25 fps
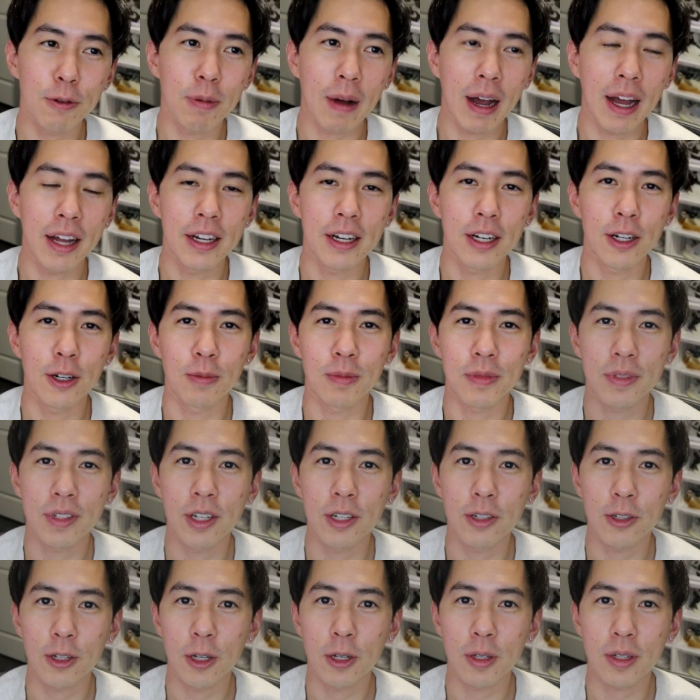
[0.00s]
副牌呢，我们
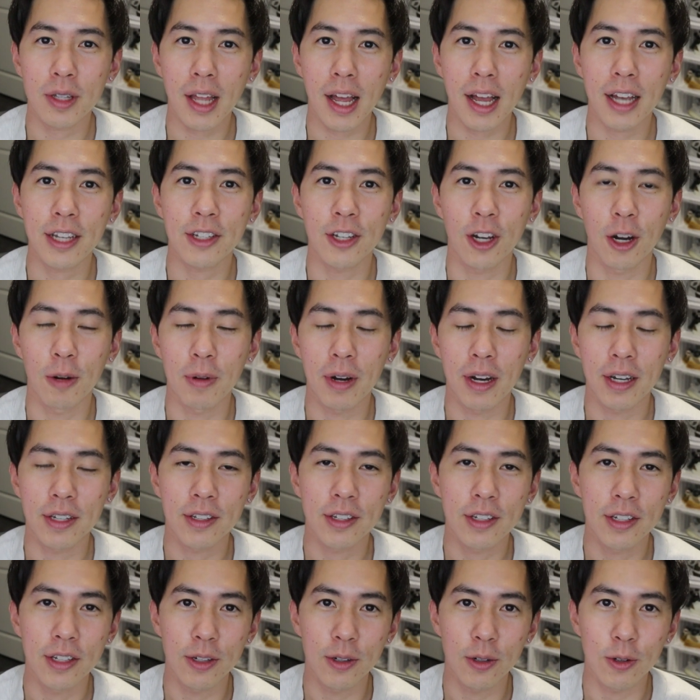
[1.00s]
这时候大小
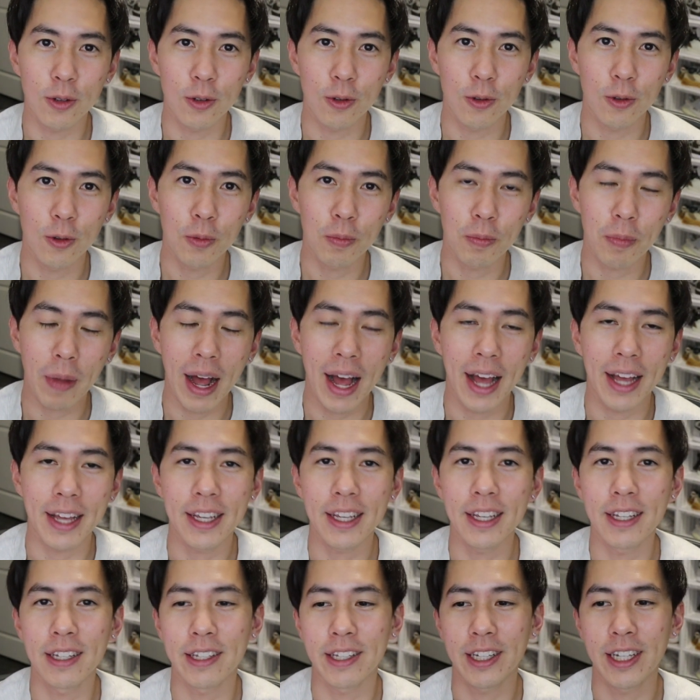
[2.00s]
盲是五百
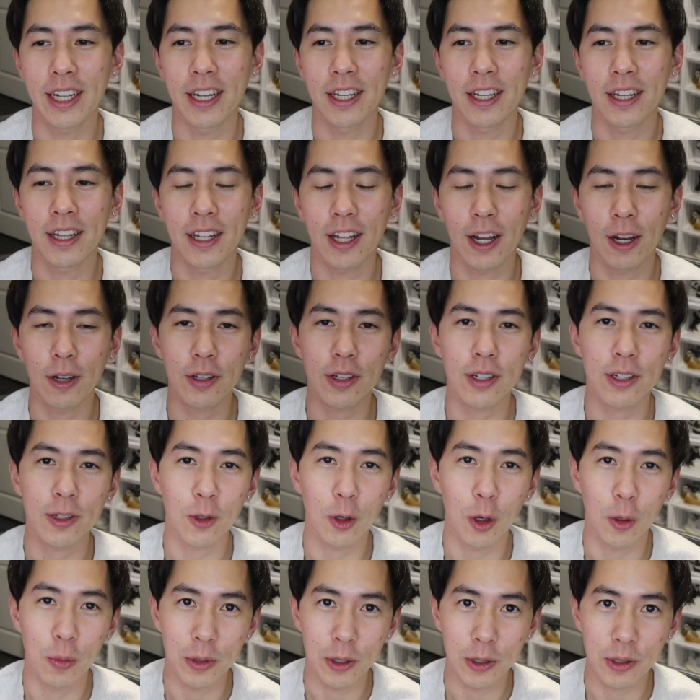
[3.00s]
一千，然后这个
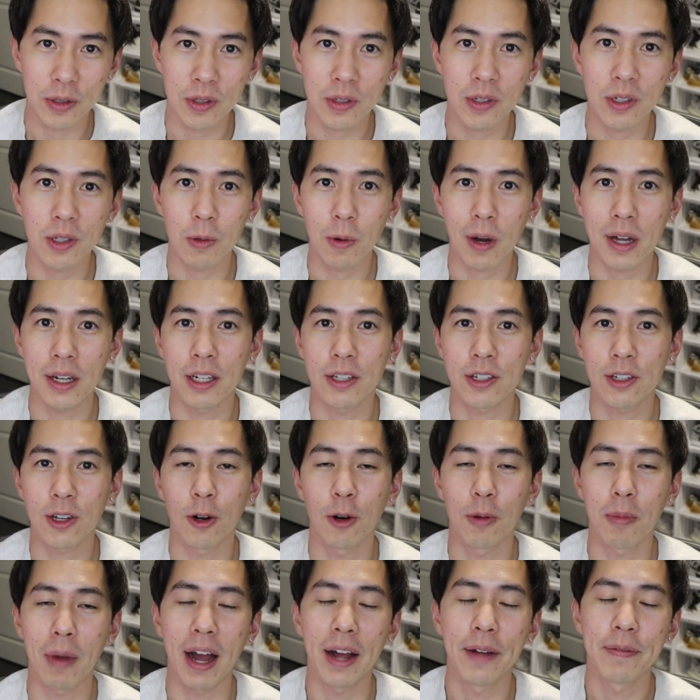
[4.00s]
时候我们有四万的
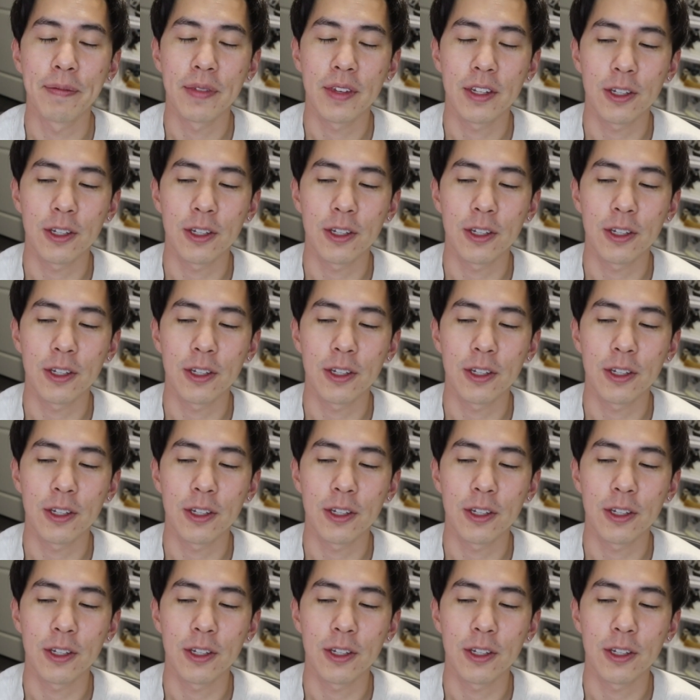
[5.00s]
筹码。